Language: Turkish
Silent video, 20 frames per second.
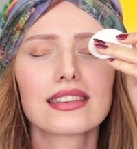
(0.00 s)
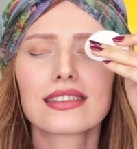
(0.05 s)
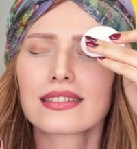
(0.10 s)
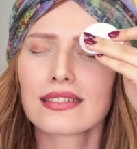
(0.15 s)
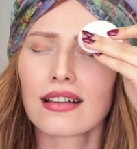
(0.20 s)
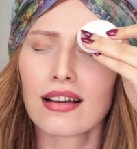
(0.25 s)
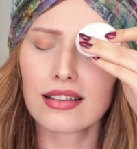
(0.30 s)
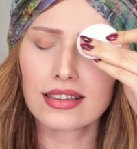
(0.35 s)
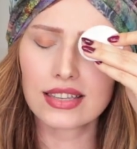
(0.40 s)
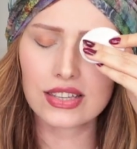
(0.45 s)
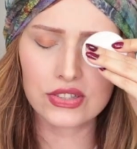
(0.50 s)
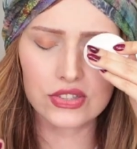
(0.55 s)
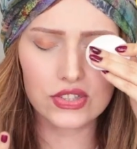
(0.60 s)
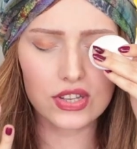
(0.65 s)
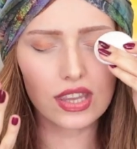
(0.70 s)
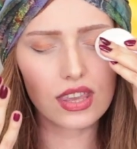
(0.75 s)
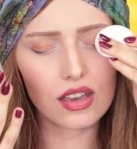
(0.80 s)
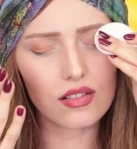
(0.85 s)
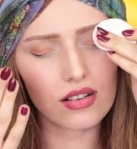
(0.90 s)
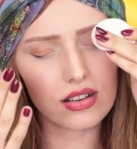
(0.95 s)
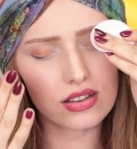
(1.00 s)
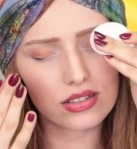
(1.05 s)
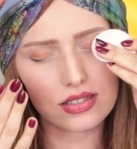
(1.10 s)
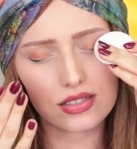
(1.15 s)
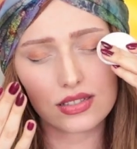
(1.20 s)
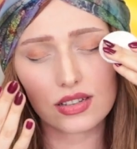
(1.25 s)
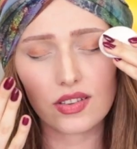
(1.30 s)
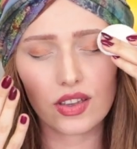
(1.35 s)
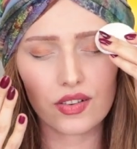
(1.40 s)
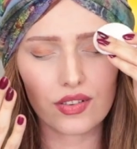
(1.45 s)
de ki sakince,
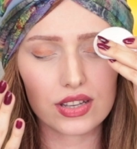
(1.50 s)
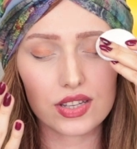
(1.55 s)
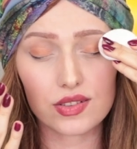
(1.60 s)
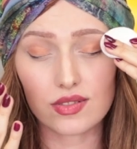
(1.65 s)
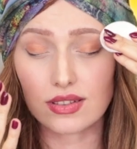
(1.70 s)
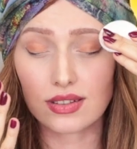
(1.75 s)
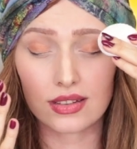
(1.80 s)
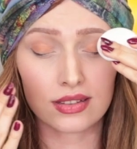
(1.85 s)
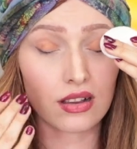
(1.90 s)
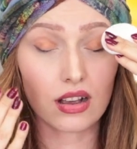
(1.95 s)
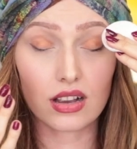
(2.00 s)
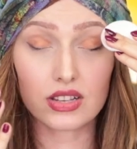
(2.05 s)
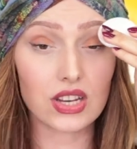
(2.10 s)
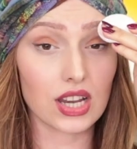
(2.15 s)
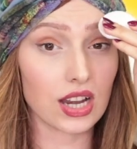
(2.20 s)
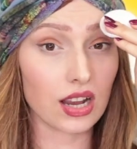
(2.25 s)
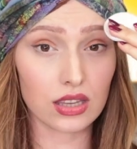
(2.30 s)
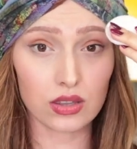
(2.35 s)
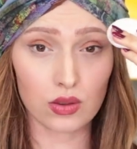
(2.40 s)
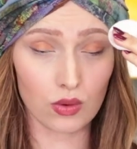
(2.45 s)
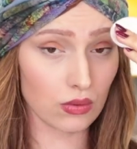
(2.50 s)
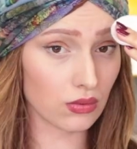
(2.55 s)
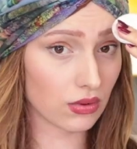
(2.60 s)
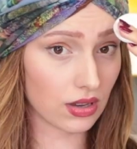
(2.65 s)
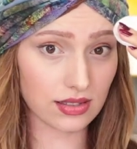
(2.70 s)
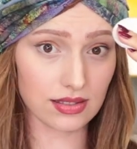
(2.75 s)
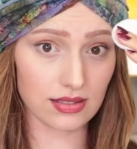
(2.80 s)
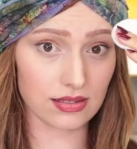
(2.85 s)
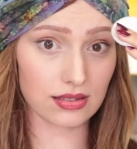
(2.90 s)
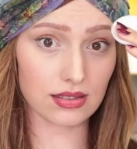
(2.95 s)
yavaşça, yavaş yavaş. Hani acelen yok
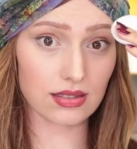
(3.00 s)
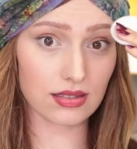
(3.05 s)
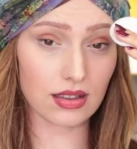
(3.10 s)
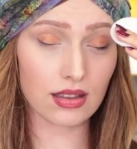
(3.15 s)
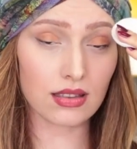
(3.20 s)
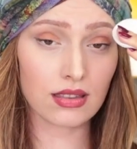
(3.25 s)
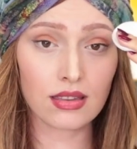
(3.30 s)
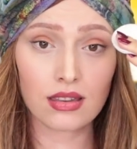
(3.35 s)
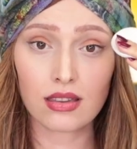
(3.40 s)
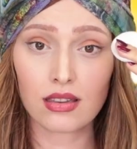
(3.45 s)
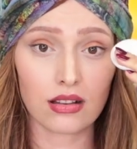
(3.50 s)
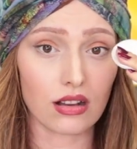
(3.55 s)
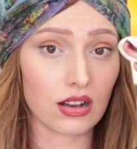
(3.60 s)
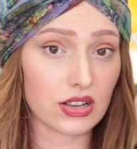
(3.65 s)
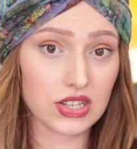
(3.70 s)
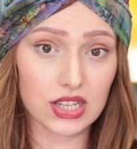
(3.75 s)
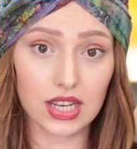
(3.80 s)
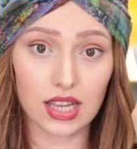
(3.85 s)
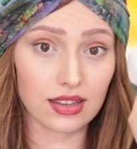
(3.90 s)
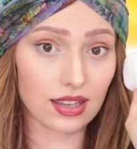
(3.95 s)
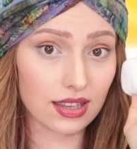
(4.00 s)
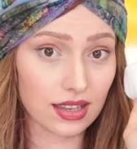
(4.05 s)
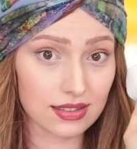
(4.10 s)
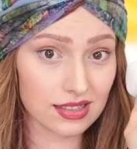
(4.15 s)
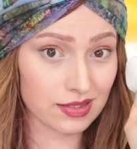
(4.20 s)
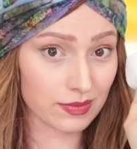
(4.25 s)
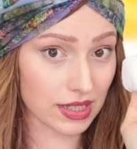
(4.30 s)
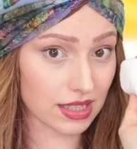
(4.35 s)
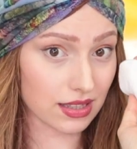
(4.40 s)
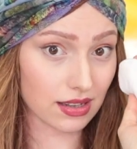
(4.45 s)
kesinlikle. Aceleyi de
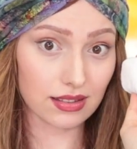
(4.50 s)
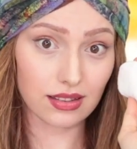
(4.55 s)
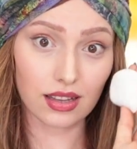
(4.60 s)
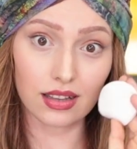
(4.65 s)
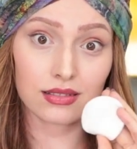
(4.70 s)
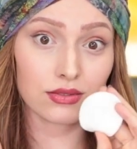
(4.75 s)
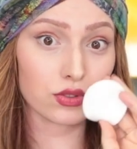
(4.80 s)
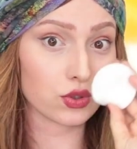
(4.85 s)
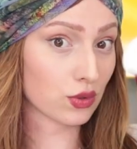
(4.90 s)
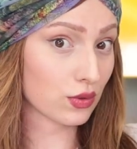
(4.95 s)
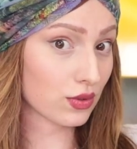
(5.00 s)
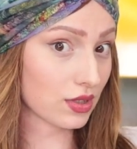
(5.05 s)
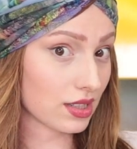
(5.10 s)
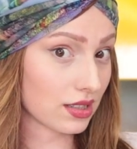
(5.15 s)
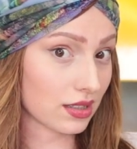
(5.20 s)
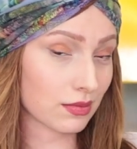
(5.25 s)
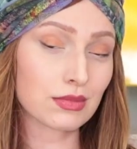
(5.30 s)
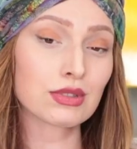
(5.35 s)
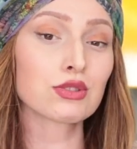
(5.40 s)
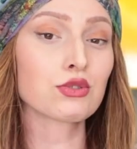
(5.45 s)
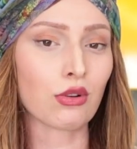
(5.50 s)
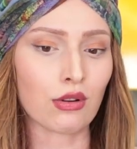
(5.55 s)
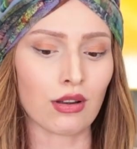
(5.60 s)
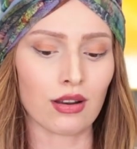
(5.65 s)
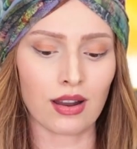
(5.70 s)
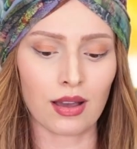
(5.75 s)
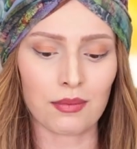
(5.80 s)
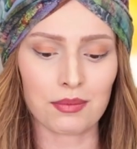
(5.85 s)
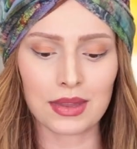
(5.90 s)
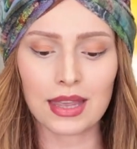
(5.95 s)
getirme zaten. Çünkü cildimiz çok
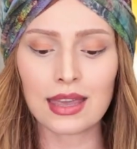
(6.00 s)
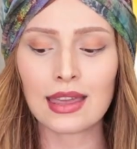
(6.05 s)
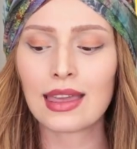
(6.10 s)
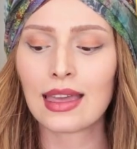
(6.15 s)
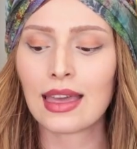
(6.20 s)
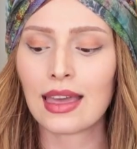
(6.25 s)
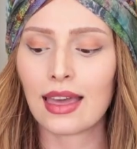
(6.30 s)
önemli.